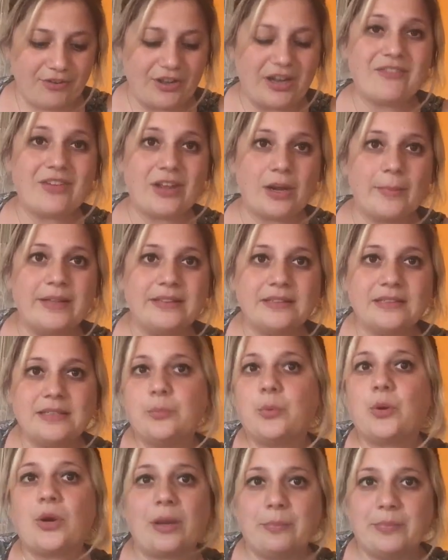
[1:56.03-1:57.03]
fare veramente
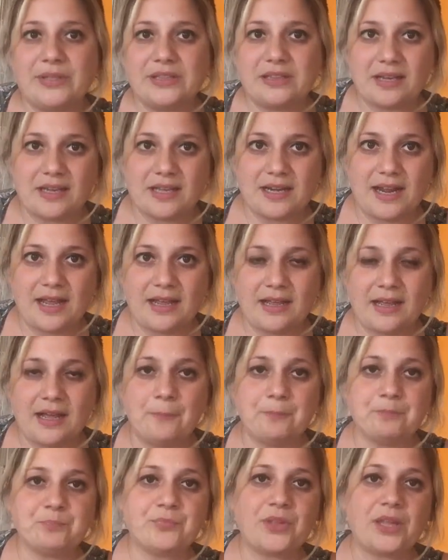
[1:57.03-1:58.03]
tipo la pita
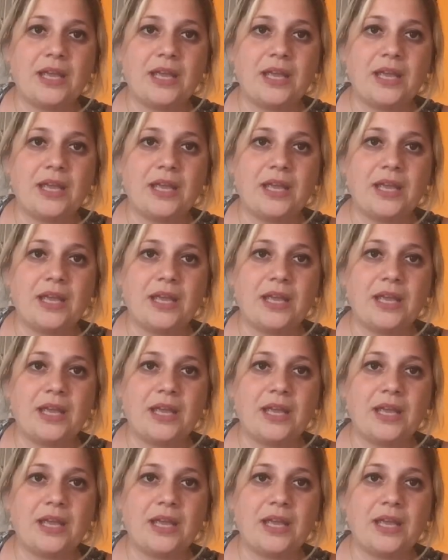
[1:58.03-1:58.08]
greca,